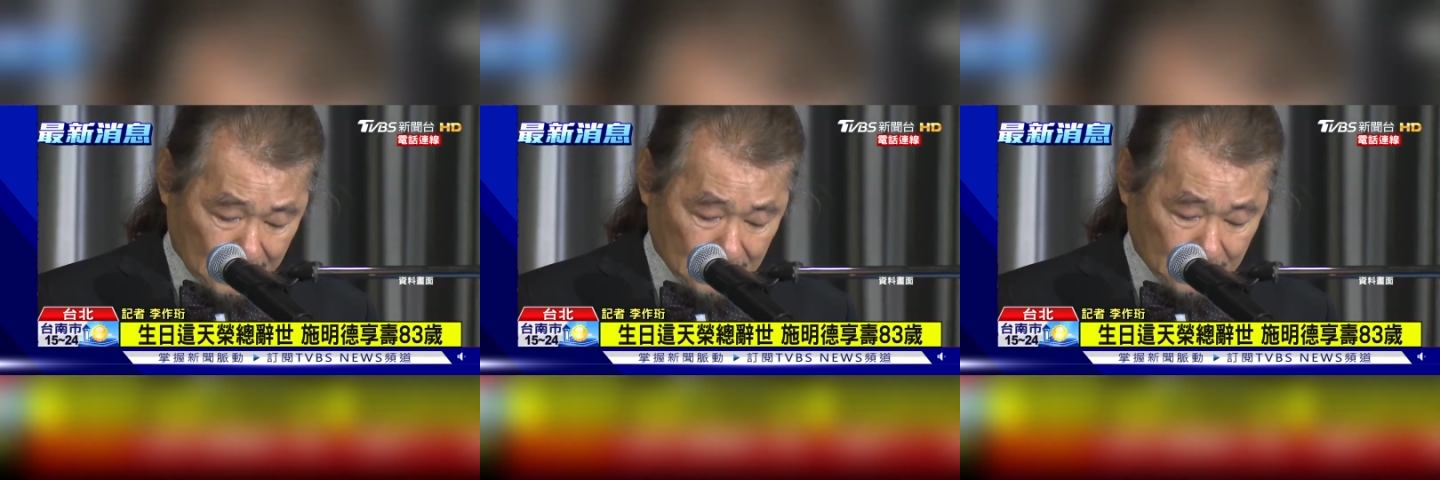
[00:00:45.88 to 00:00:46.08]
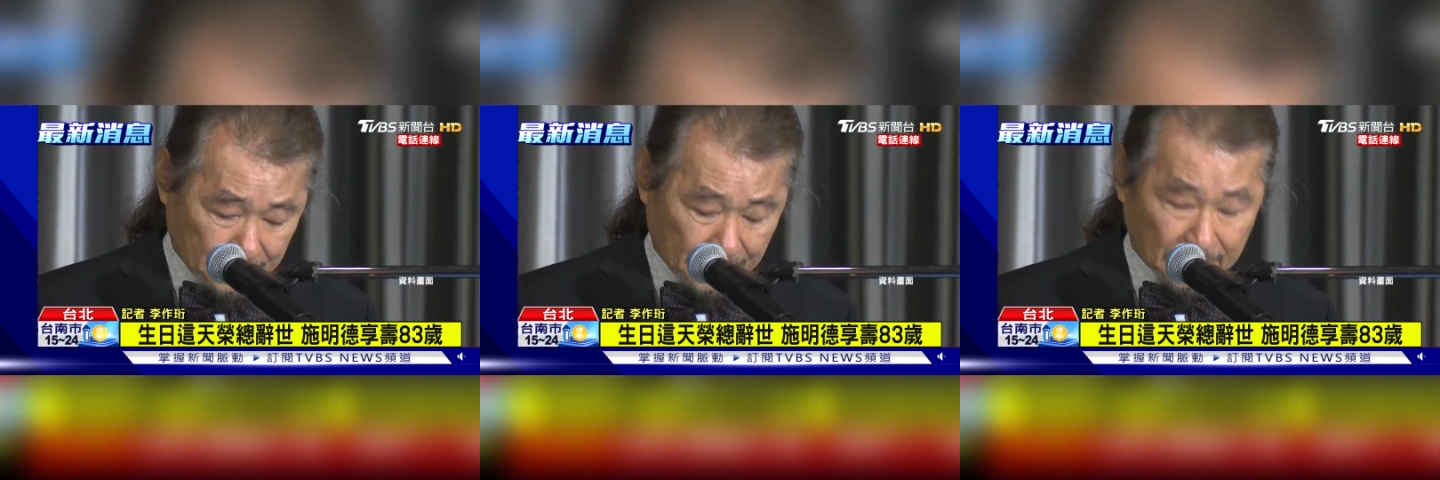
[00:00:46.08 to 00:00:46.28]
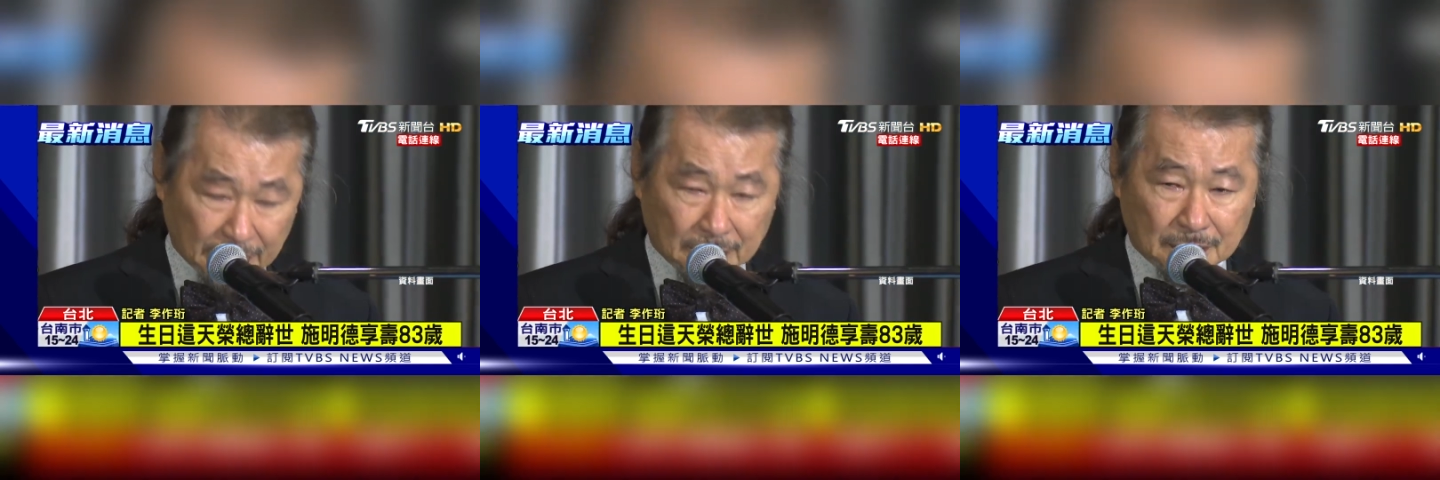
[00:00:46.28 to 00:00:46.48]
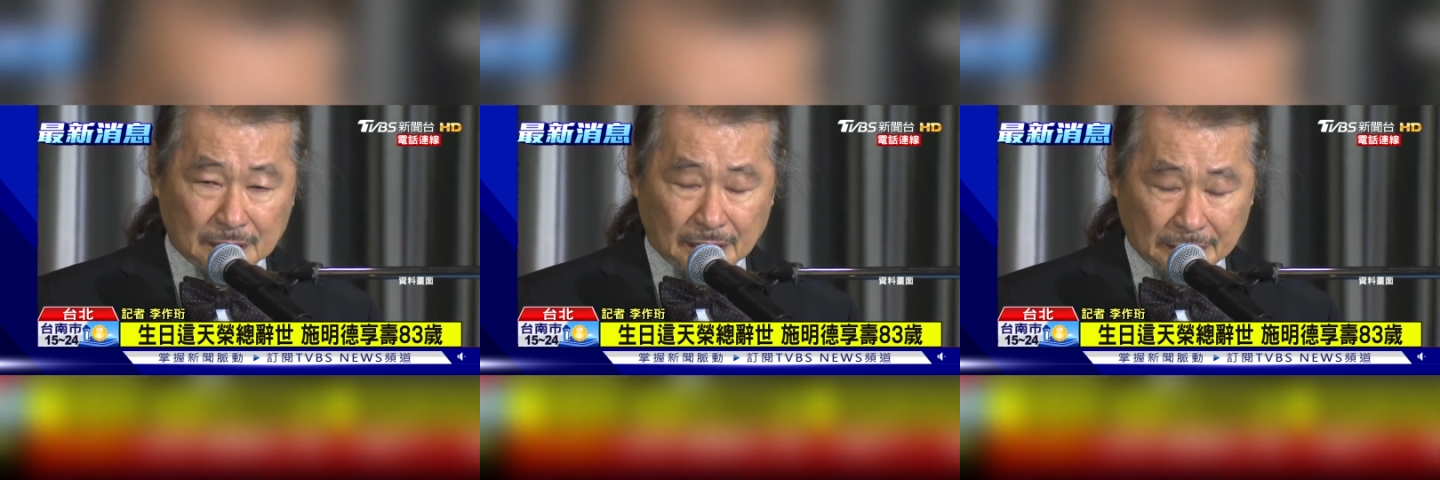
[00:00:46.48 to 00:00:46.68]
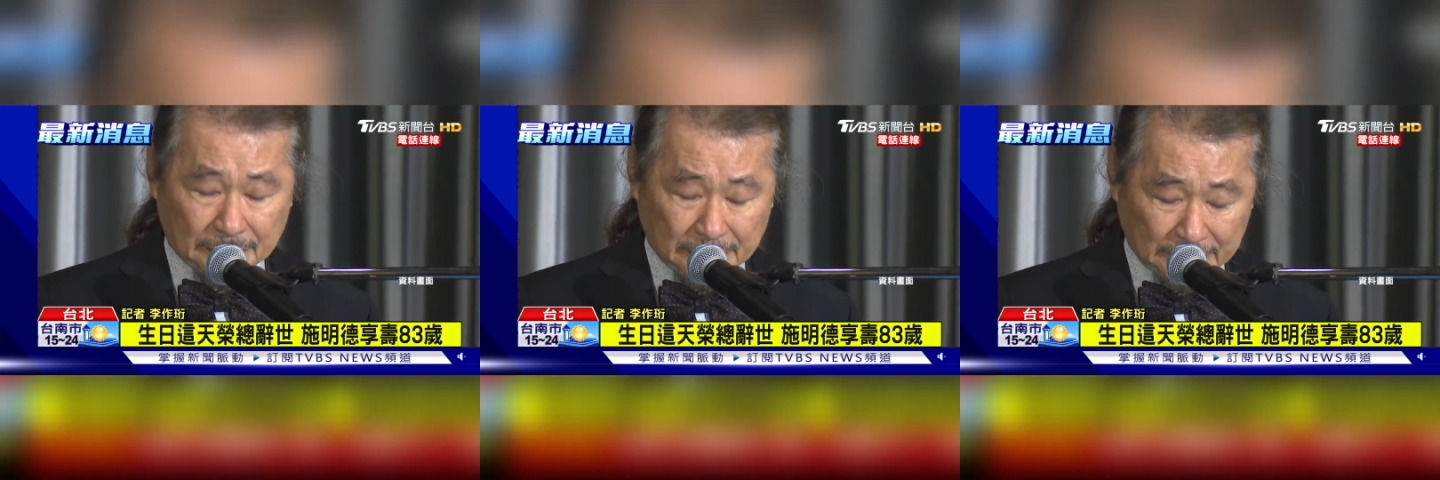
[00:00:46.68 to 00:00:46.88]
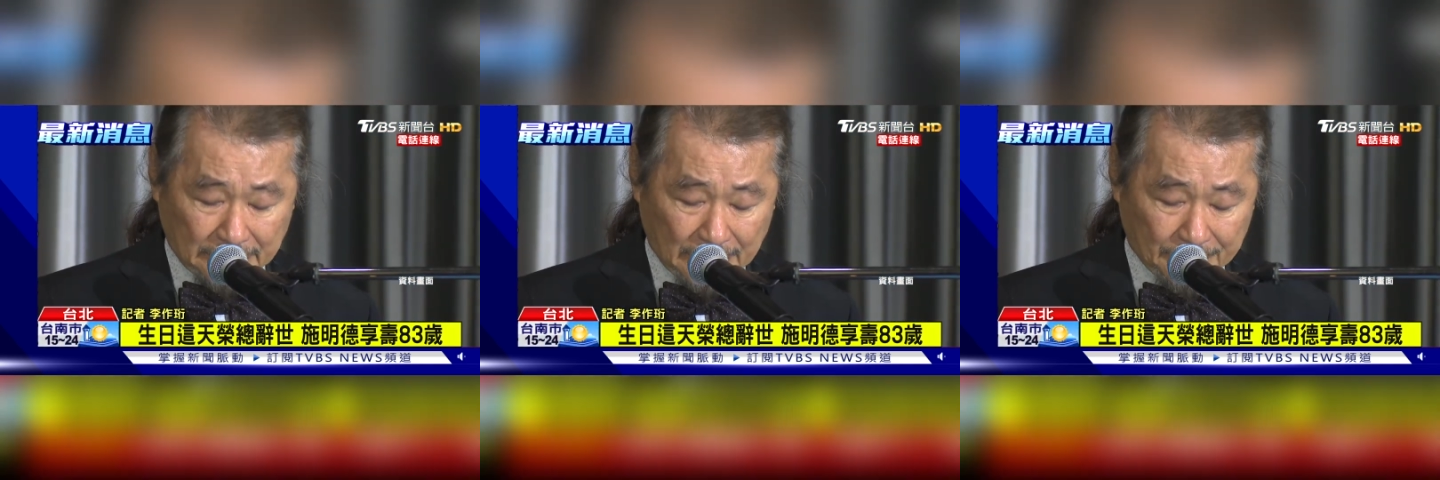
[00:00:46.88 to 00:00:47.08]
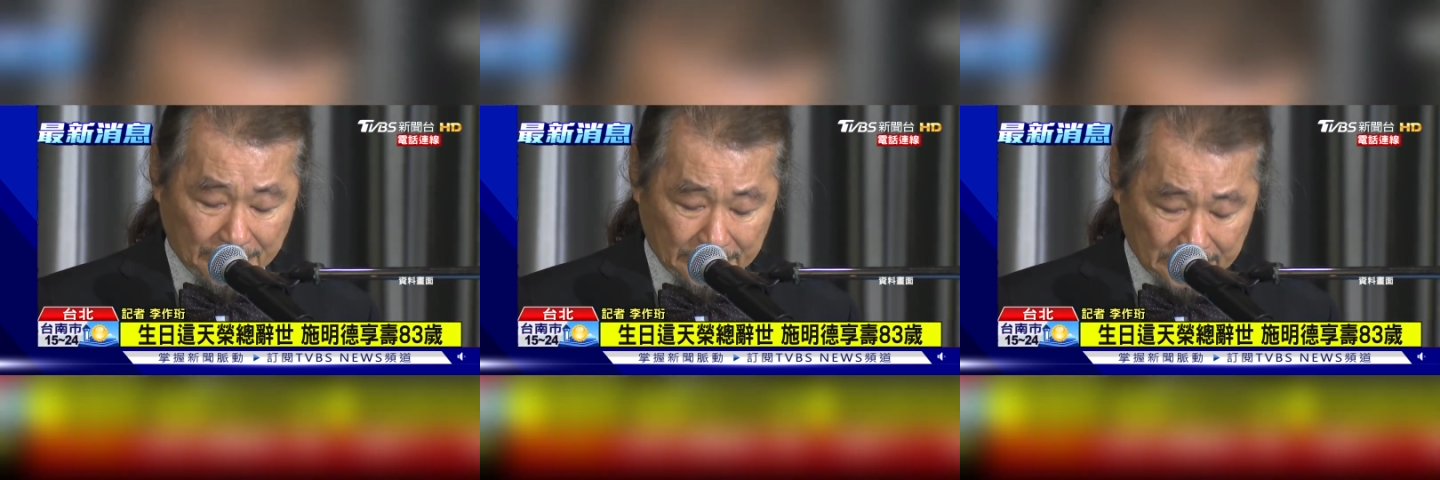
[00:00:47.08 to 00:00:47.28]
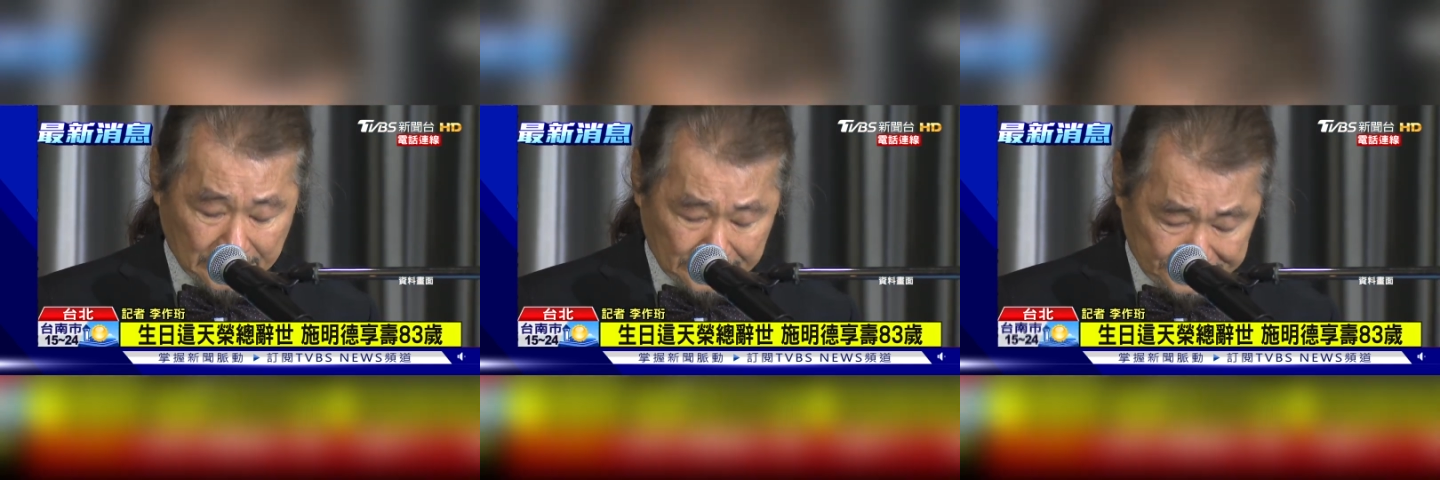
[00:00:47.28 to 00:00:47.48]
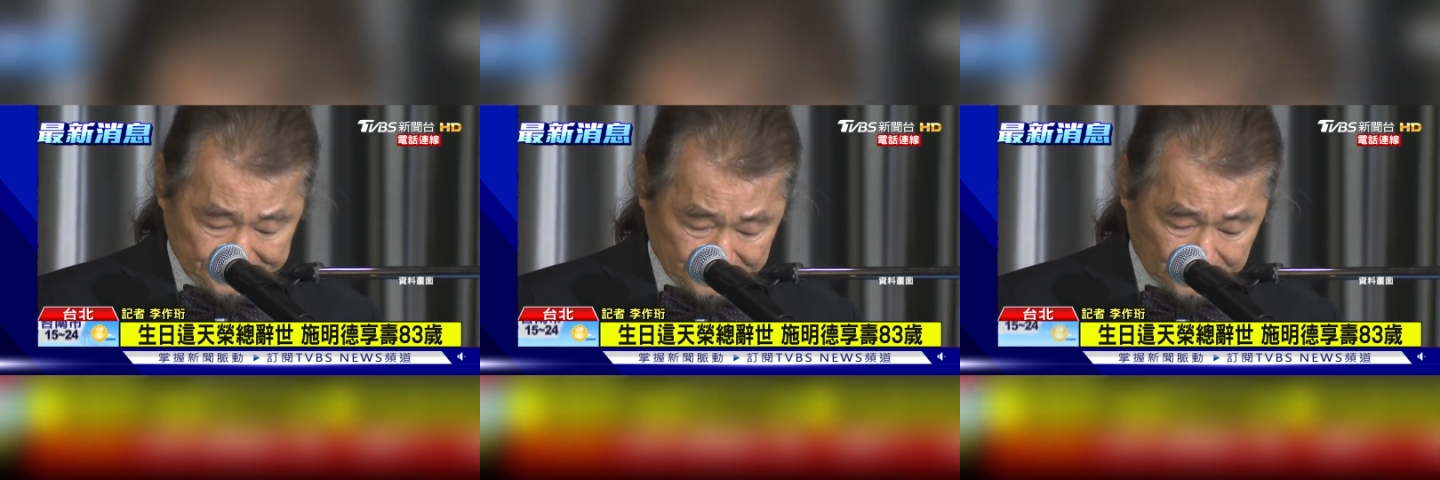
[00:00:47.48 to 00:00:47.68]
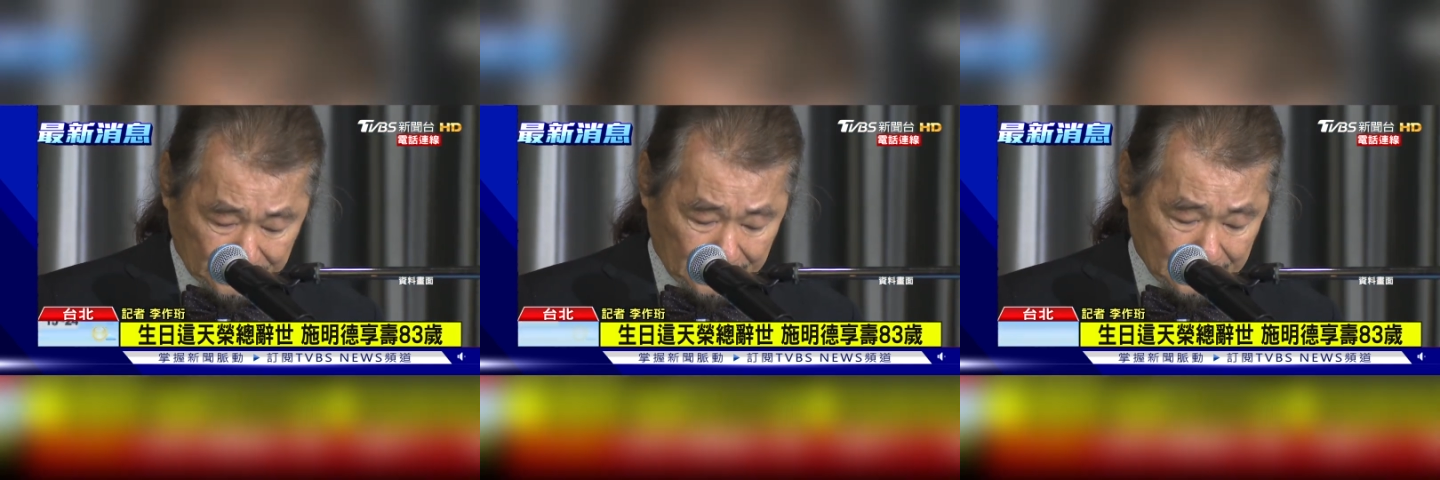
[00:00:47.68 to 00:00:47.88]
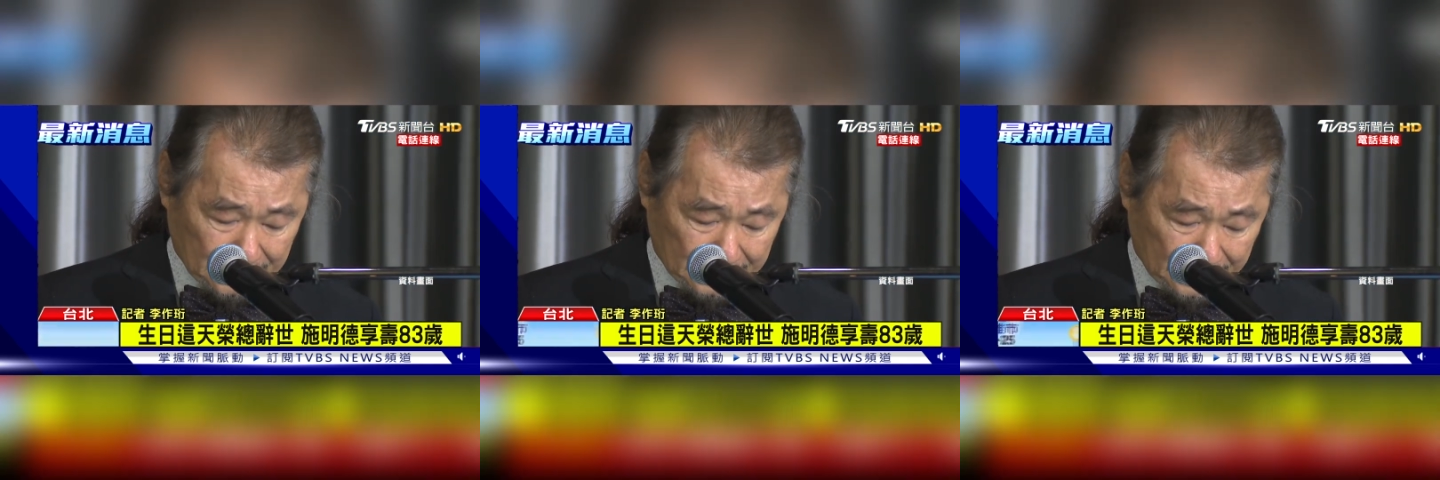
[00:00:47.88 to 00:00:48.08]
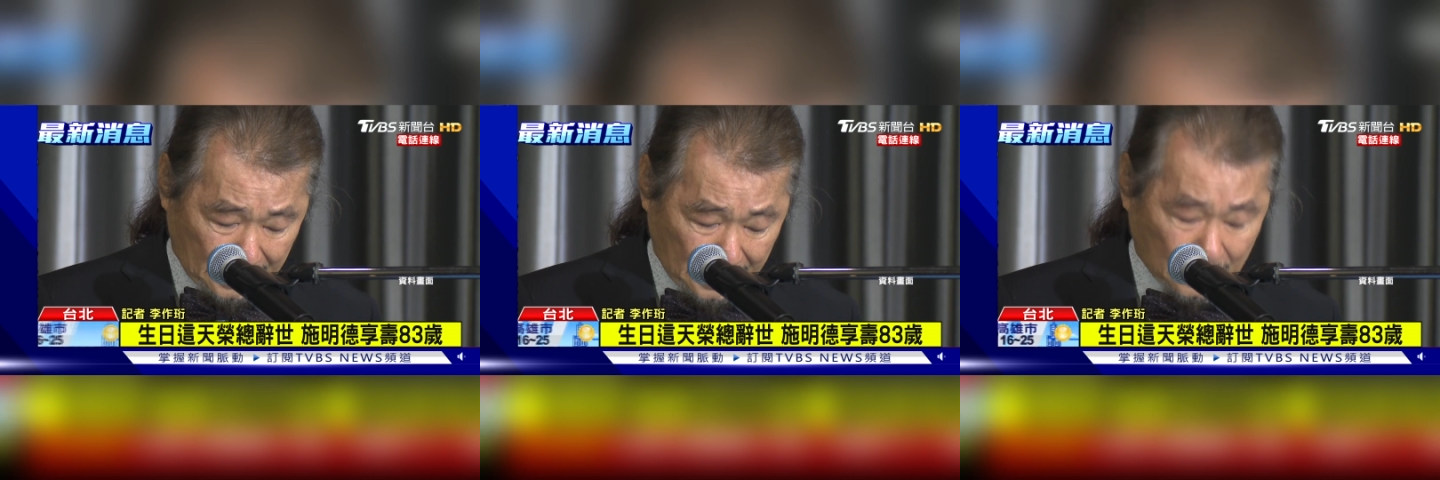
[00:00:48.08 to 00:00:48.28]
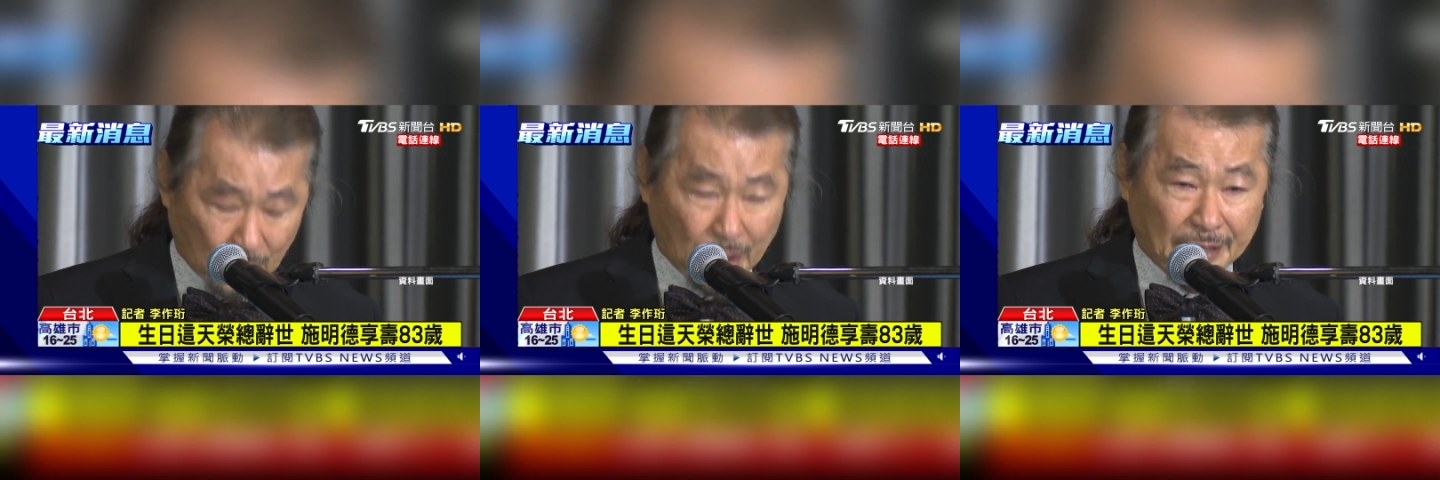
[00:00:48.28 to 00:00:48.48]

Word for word: 个今天的凌晨，施明